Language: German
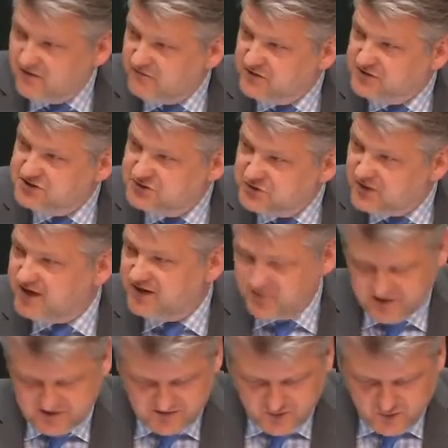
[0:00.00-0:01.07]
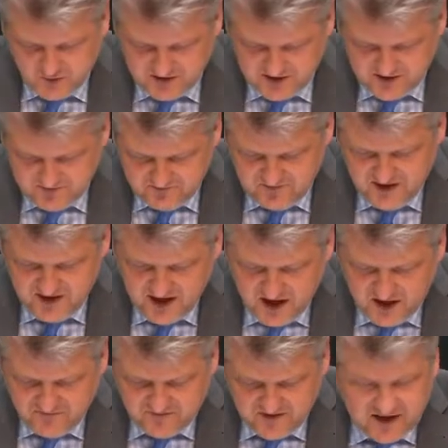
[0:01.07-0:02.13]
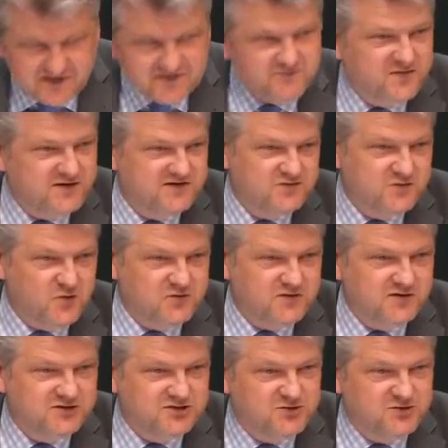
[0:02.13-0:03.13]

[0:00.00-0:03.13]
von schülerbezogenem auf klassenbezogenen